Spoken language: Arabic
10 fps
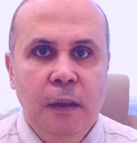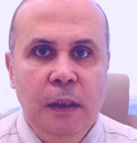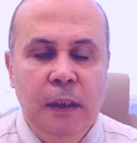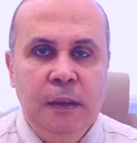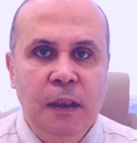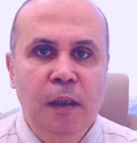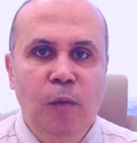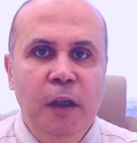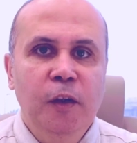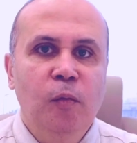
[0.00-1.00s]
السلام
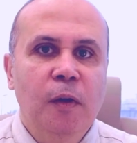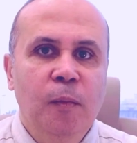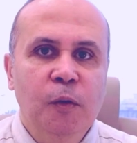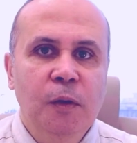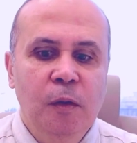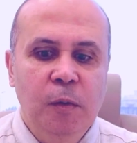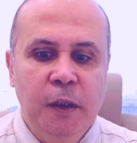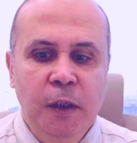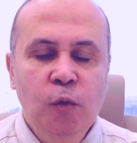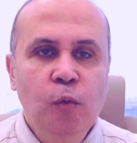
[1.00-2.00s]
عليكم ورحمة الله
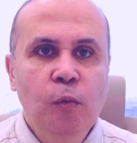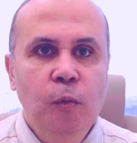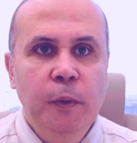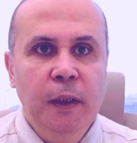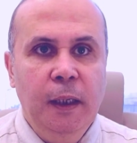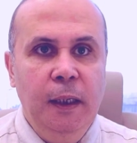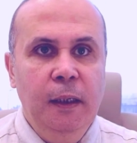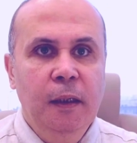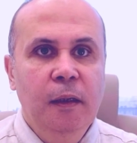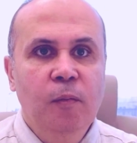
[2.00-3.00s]
وبركاته وحلقة